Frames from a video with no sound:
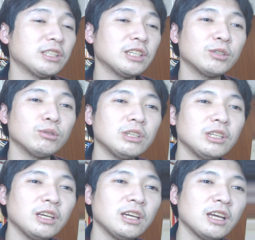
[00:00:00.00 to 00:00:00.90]
先ほどは
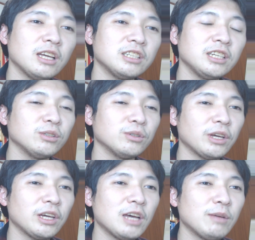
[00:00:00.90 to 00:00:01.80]
ね、えー、J リーグ、
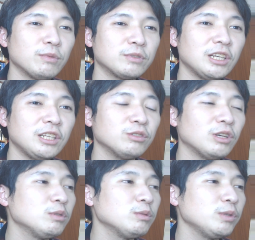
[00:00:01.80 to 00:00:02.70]
えー、J リーグの
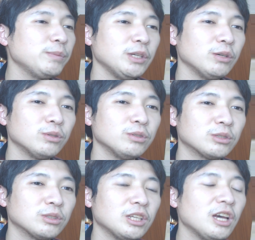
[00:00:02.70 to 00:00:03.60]
エムブイピー
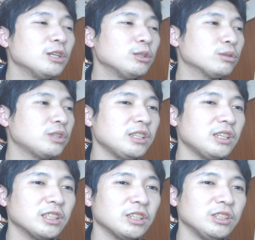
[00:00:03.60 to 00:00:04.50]
オルンガ、そして得点
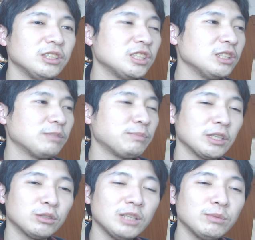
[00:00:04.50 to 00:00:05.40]
ランキングいちい、
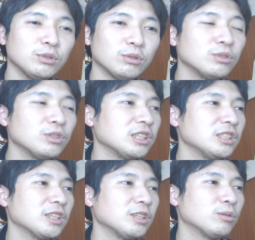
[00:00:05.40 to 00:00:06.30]
ベストじゅういちのオルンガで
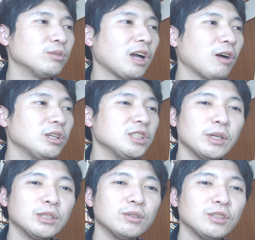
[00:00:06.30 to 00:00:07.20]
したけど、今回同じ
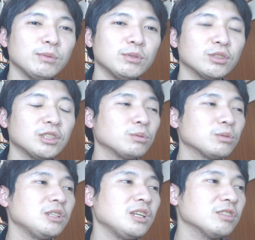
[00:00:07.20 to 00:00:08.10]
ベストじゅういち、そして得
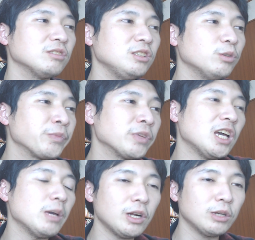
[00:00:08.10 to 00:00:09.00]
点ランキングにいの
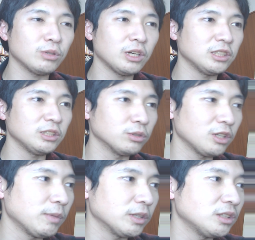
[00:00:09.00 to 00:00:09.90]
エベラルドの話でご
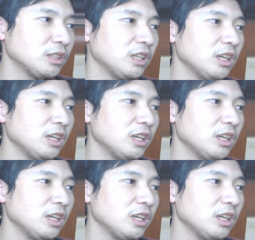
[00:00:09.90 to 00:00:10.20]
ざいますね。